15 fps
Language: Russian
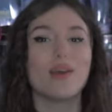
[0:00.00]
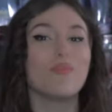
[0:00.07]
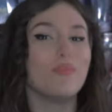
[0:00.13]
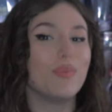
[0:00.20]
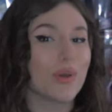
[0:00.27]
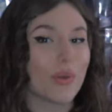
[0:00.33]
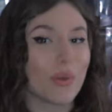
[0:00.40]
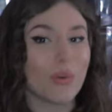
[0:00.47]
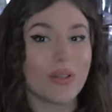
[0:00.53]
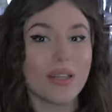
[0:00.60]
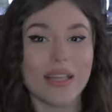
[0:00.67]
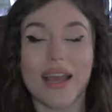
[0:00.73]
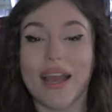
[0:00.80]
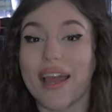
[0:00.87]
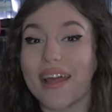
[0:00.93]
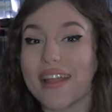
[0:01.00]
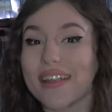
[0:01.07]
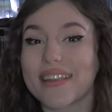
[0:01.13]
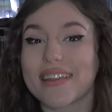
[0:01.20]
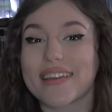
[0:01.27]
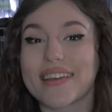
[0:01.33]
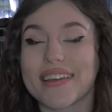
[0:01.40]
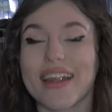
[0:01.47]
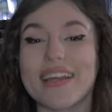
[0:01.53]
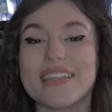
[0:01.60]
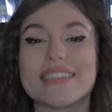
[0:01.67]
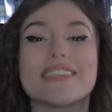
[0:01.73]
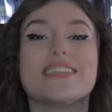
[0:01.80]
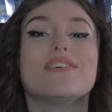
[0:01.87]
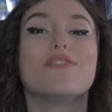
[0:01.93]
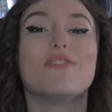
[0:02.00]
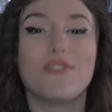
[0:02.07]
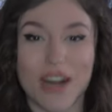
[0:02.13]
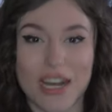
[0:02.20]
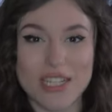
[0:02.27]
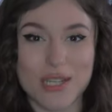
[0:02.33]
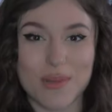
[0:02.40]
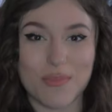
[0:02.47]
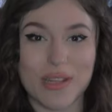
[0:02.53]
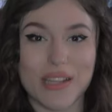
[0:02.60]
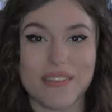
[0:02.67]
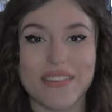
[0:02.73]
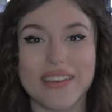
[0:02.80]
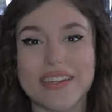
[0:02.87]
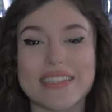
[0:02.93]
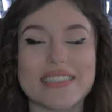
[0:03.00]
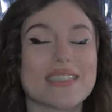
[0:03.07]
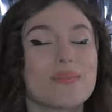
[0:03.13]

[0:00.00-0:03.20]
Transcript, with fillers: Be cool and crazy. ваши Билли